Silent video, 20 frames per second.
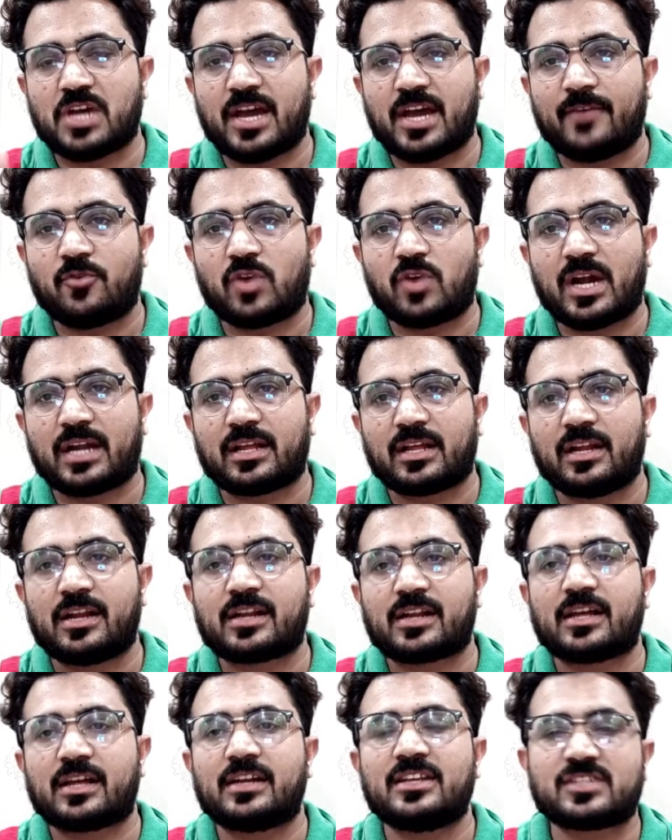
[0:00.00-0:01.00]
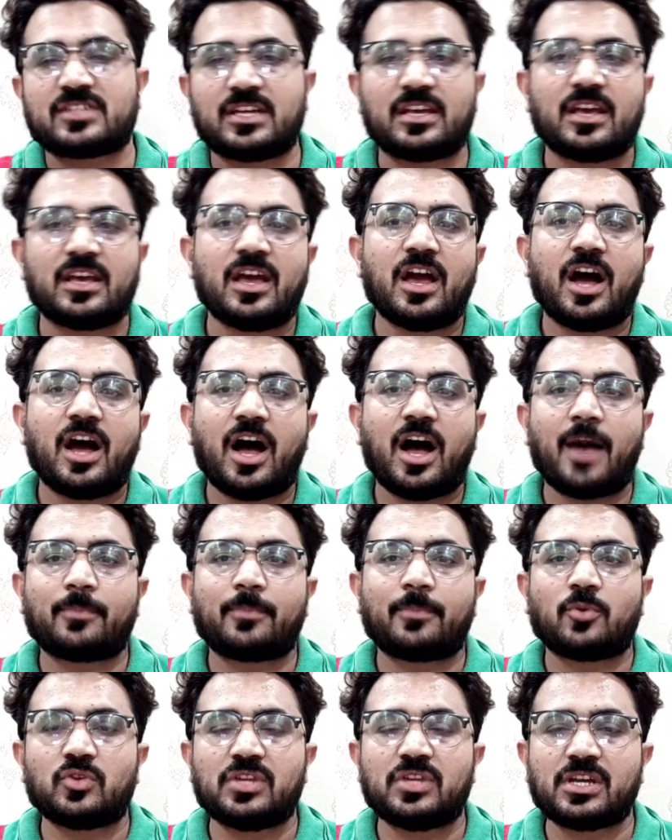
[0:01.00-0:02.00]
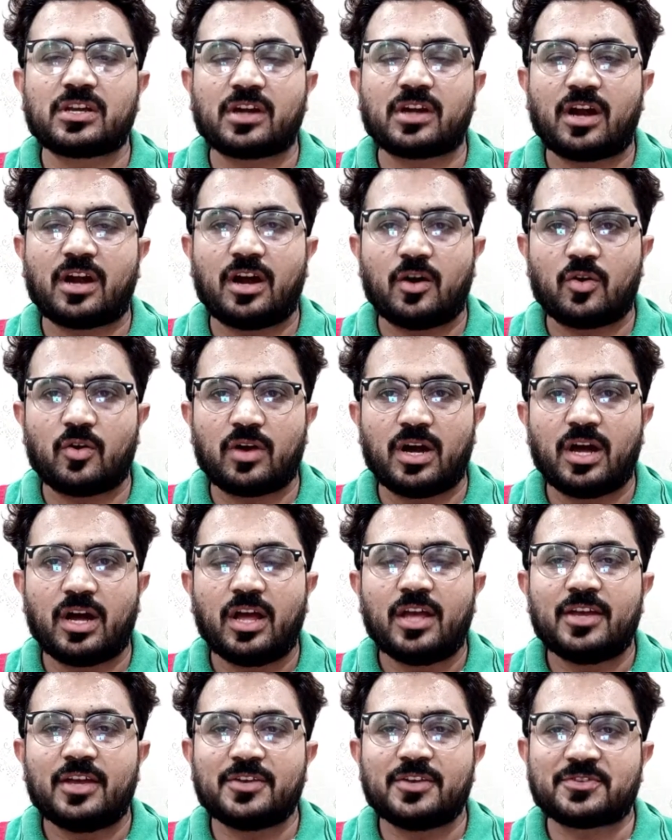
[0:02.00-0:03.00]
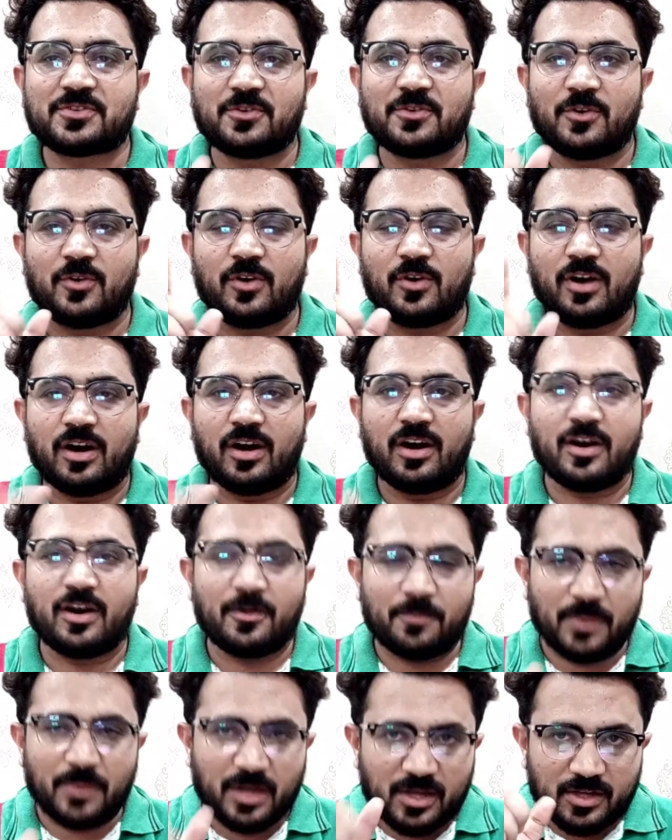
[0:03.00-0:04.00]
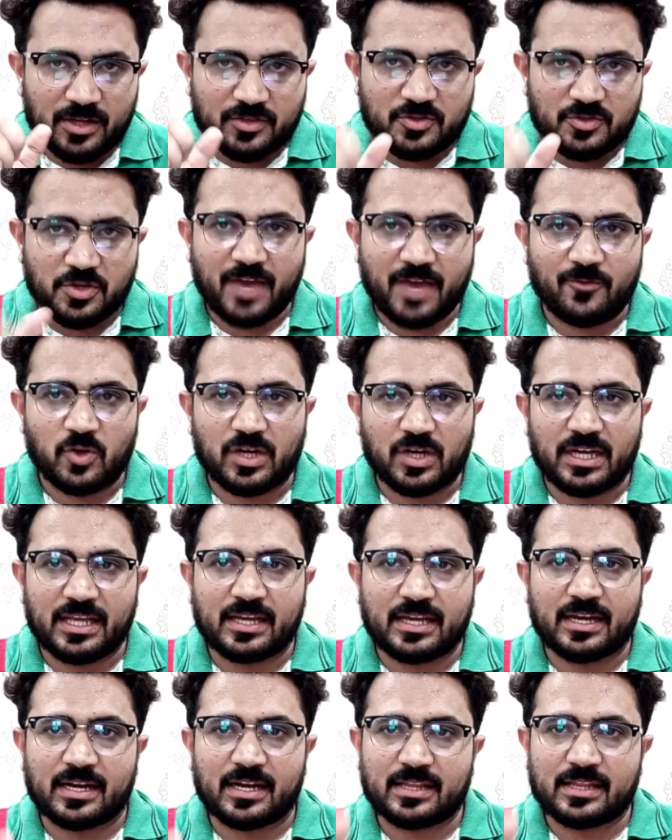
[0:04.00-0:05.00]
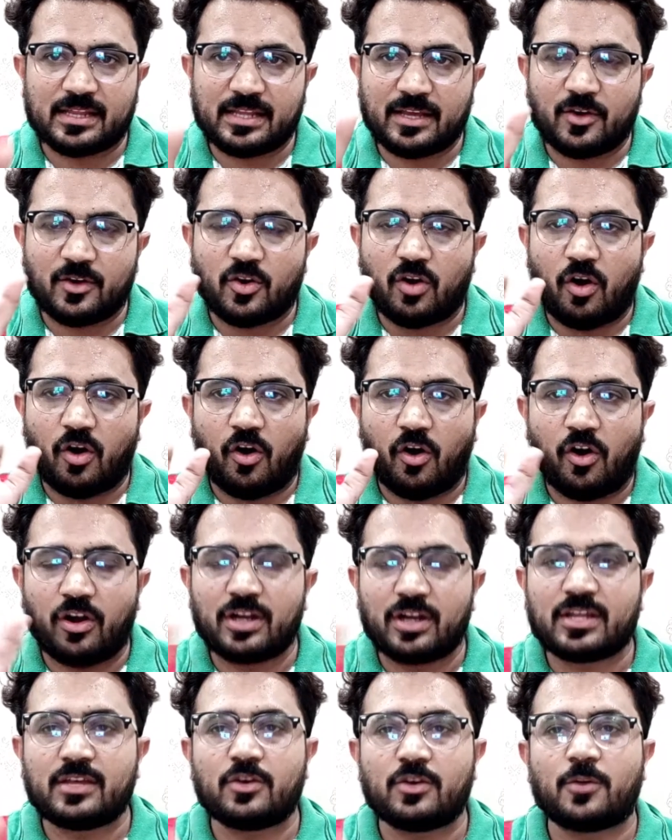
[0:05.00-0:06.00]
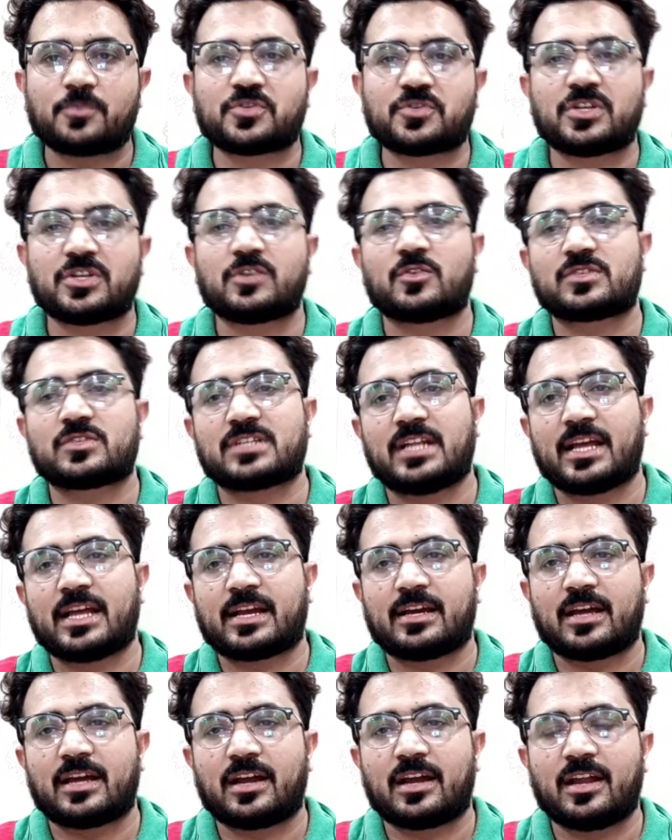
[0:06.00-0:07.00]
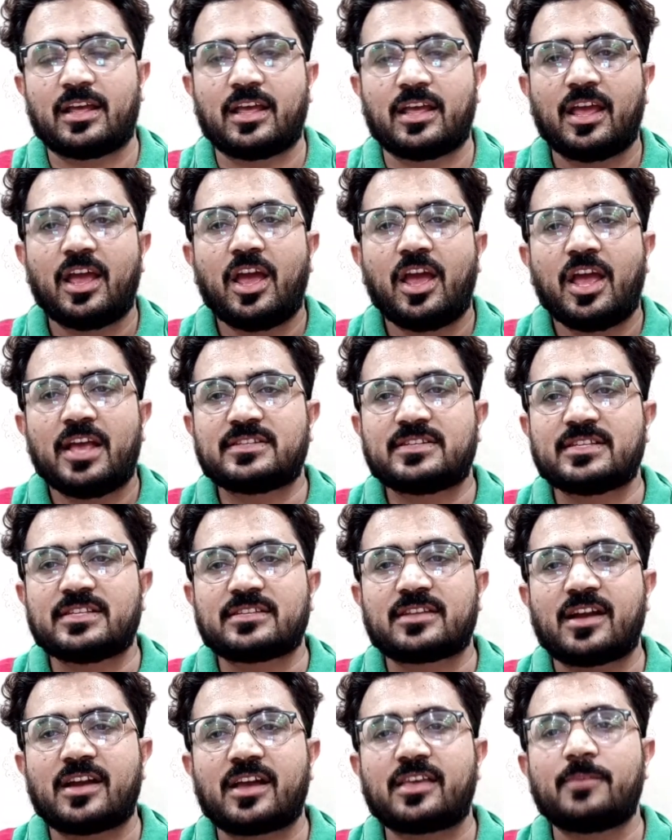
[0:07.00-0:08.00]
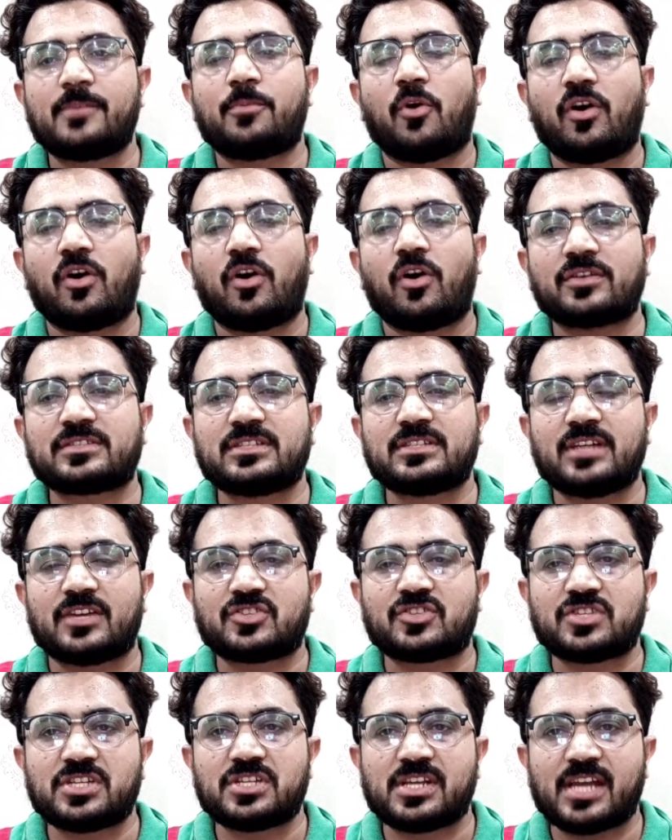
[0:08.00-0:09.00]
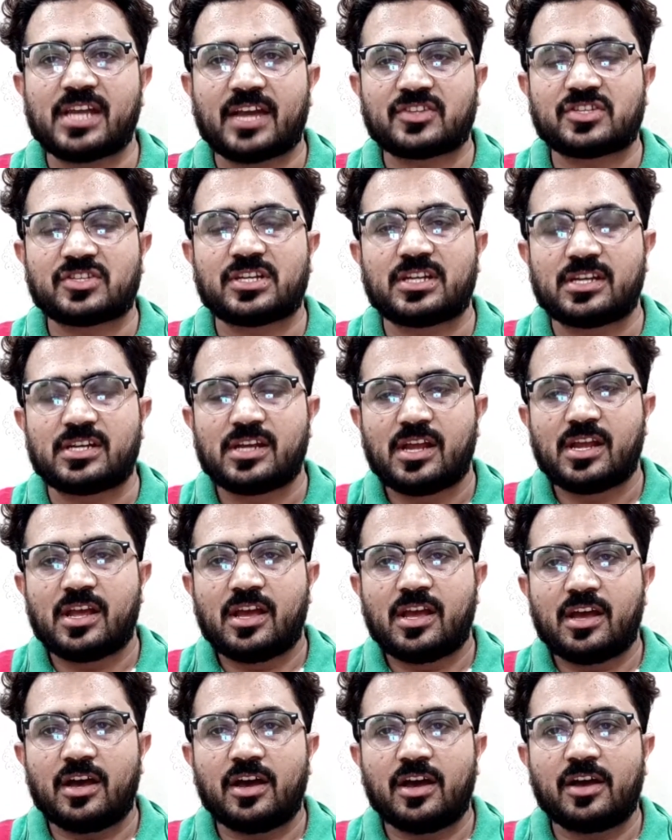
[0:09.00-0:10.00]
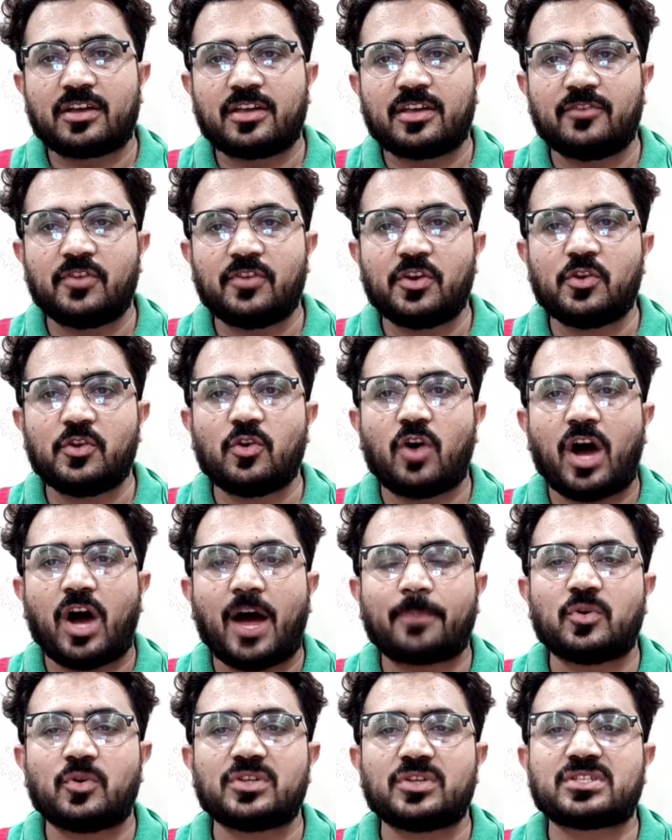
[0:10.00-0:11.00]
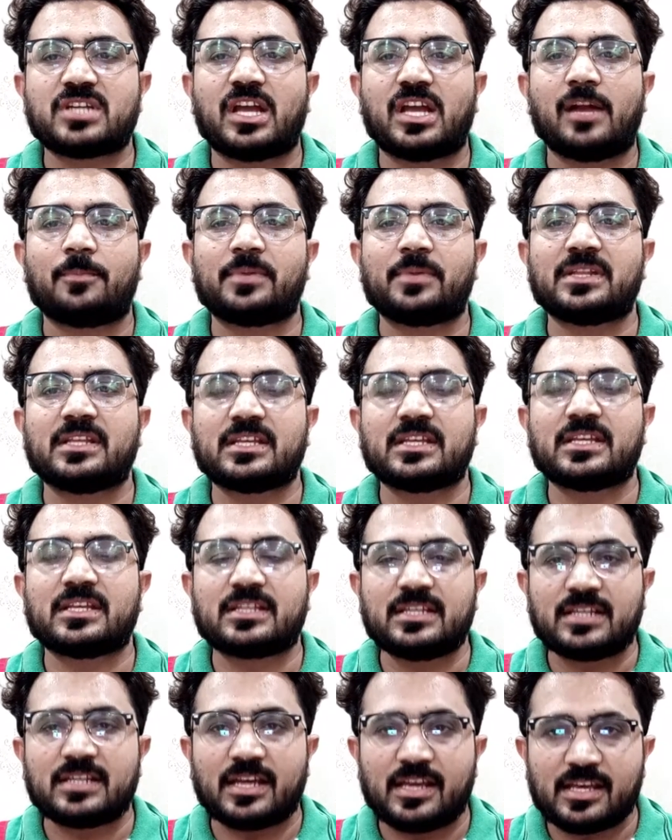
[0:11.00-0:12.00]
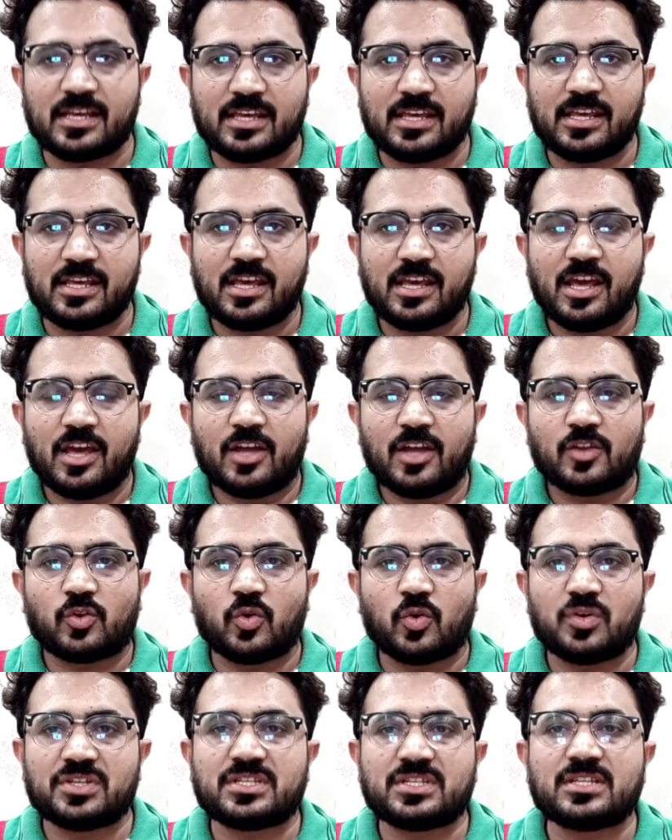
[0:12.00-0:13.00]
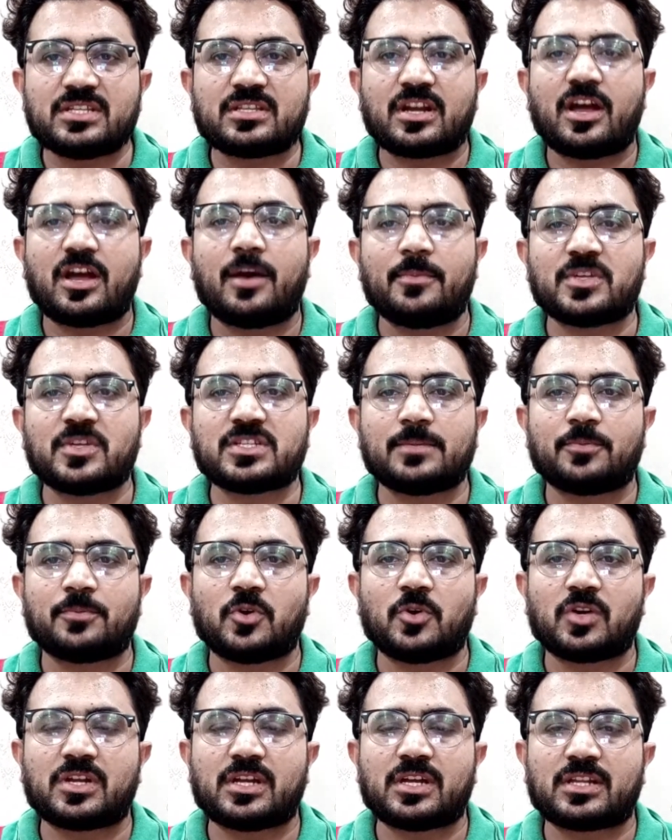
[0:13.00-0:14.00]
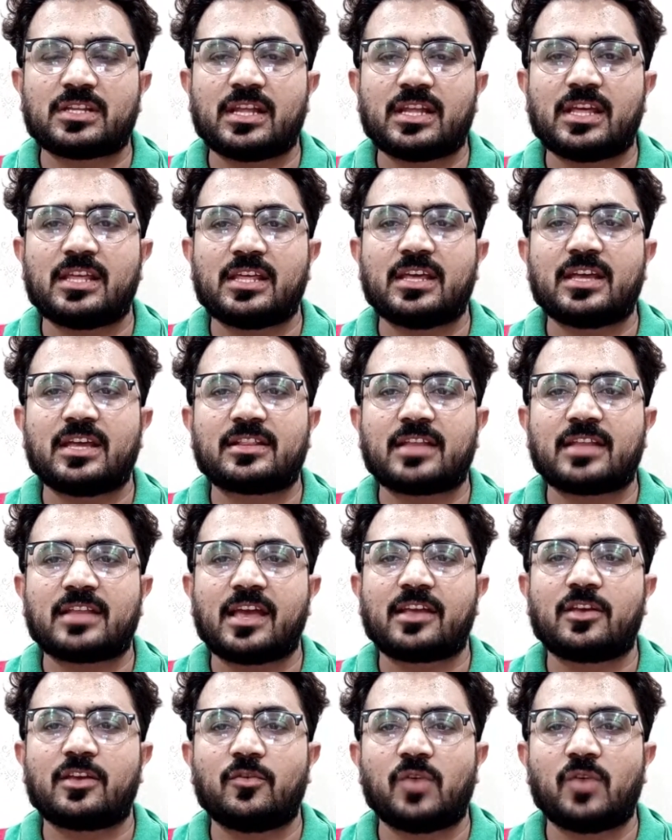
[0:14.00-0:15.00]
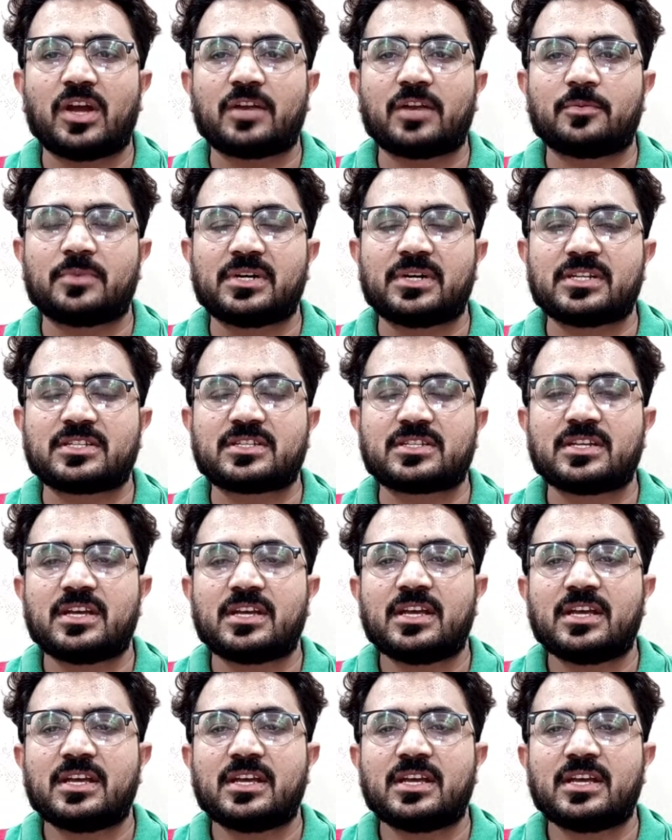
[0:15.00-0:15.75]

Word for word: है वो रेड कलर का नीचे आपको दिख रहा होगा इसको जो है वो क्लिक कर दें और ऑल की ऑप्शन को सिलेक्ट कर लें इसी तरह की बहुत सी अच्छी रिएक्शन की वीडियो आपको इस चैनल पे दिखती रहेगी तो इसी तरह हमें सपोर्ट करते रहिए थैंक यू वेरी मच